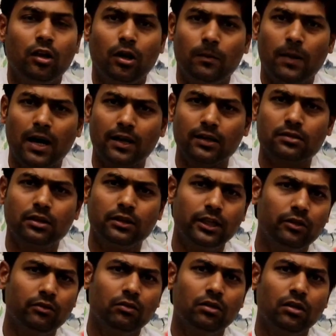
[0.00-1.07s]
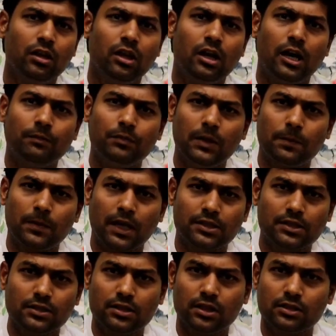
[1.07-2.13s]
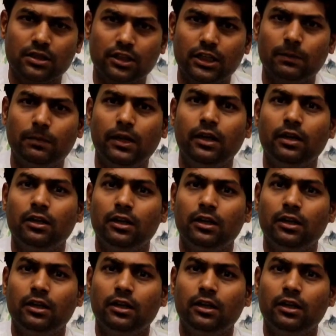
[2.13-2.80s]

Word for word: और भारत सदैव अपनी प्राचीन संस्कृति में